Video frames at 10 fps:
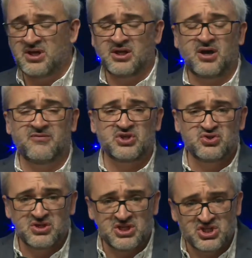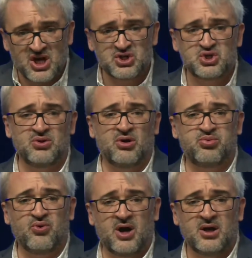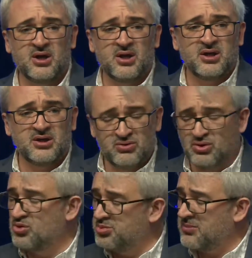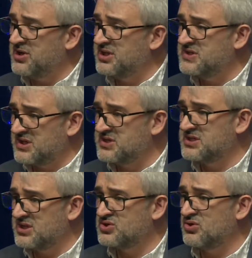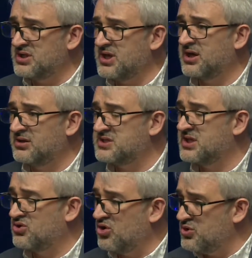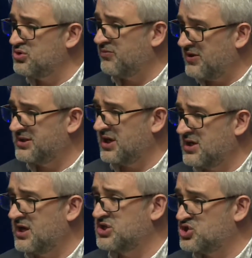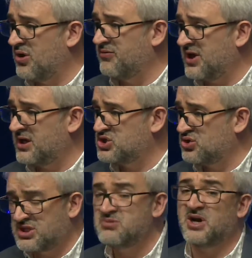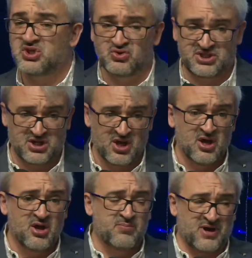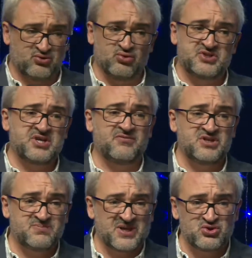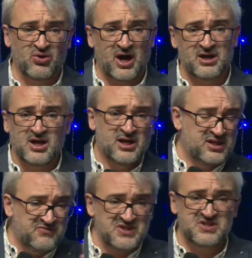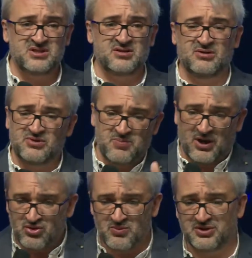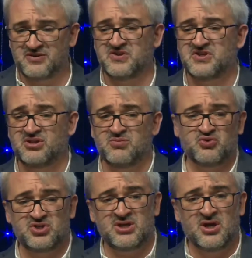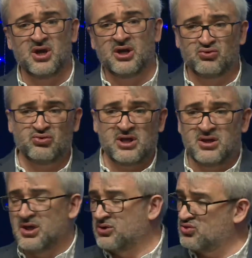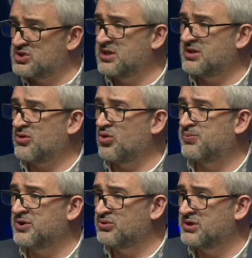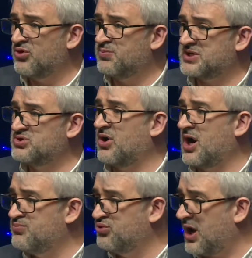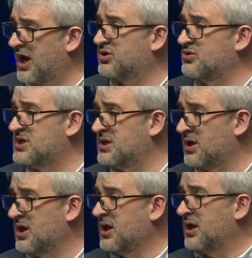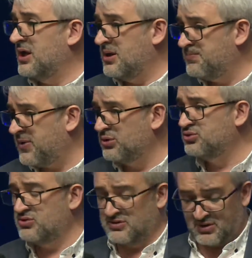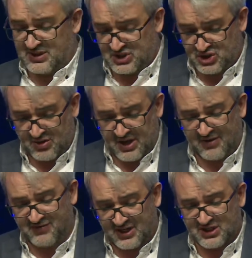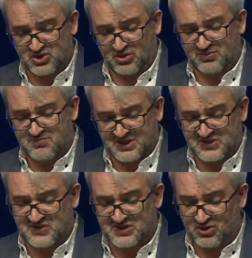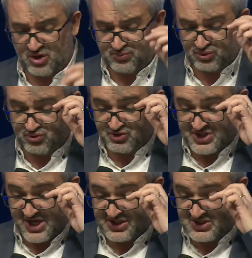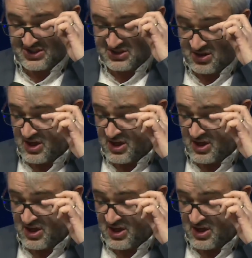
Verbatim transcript: être avec ceux qui cherchent un emploi et Dieu nous permet d'exercer cette solidarité, cette communion fraternelle les uns envers les autres, qui passe aussi par tout le service pastoral, les visites, le département des visites, mais aussi tout, ce qui est accompli au niveau pastoral pour accueillir et prendre du temps les uns avec les autres. Merci Seigneur pour tout ce qui existe.